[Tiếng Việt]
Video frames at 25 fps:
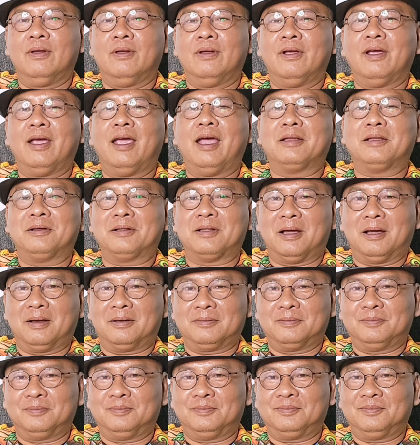Nghe chưa thật?
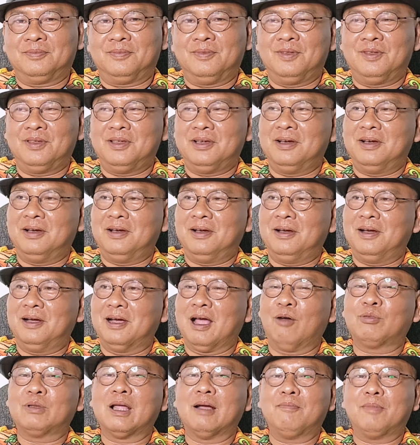Chứ
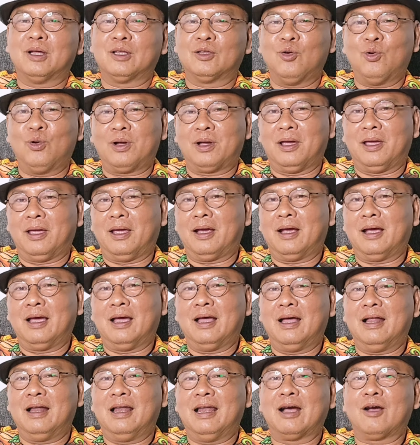ông Thất mà thua kiện
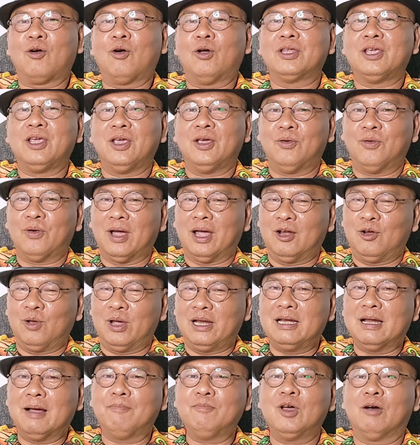á, là có nhiều hệ
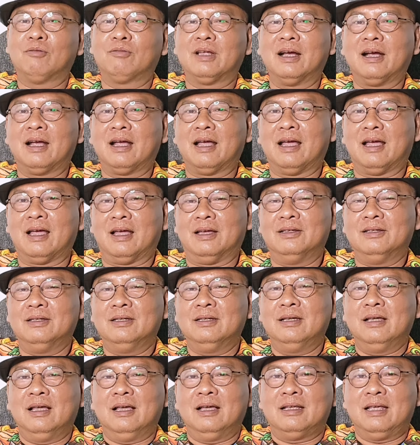lụy lắm đó ông Thất à.
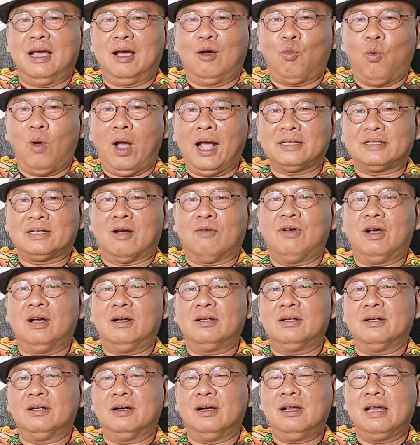Và quan trọng
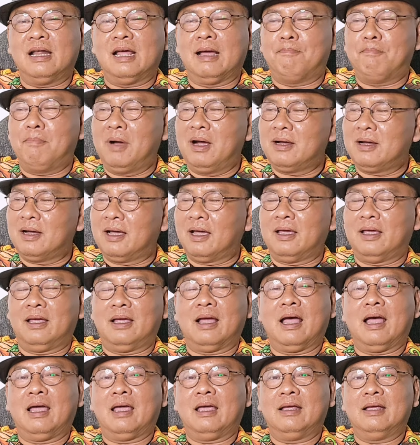hơn nữa là bất kỳ
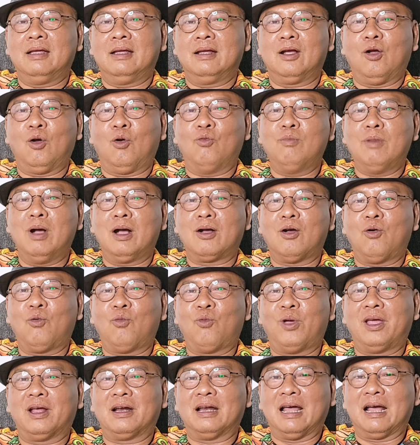ai cũng à, có
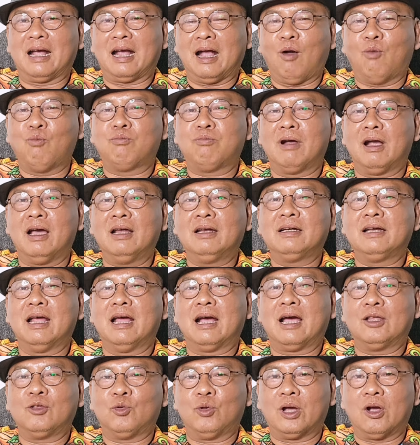quyền là công kết
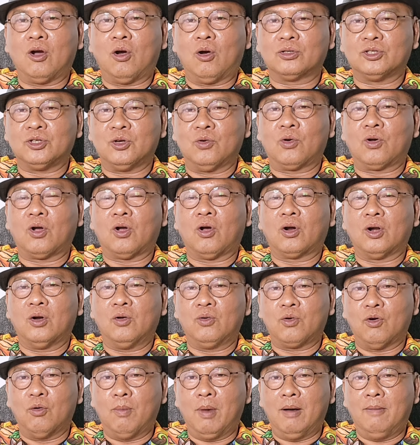ra cái chuyện con ruột con
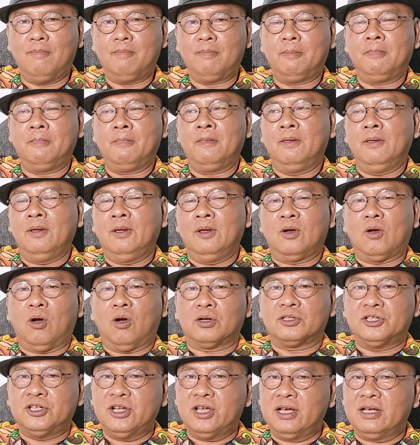nuôi của mớm
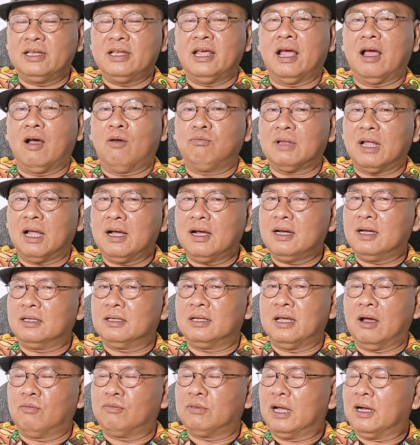còn riêng về ông thất
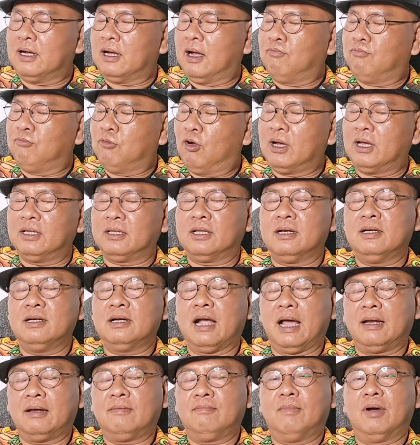thì ông thất không có cái tư
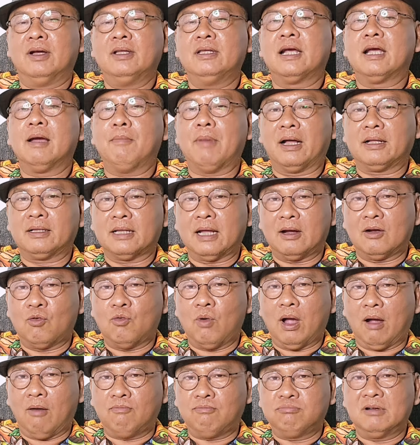cách bởi vì cái bản thân
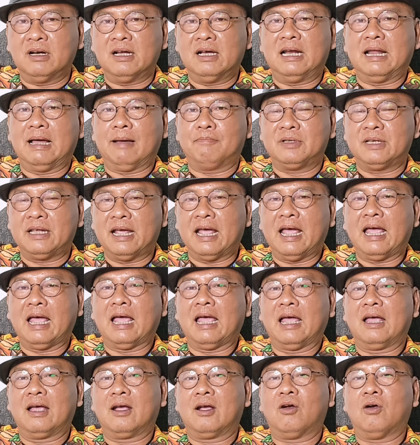của ông đó làm
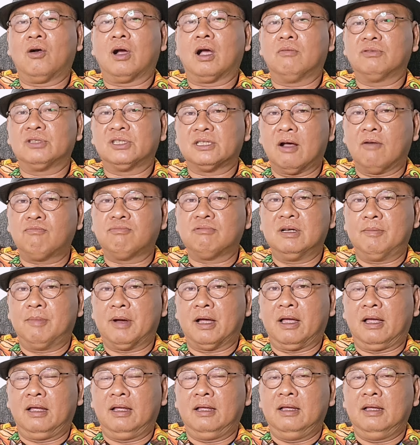cha còn không xong nữa mà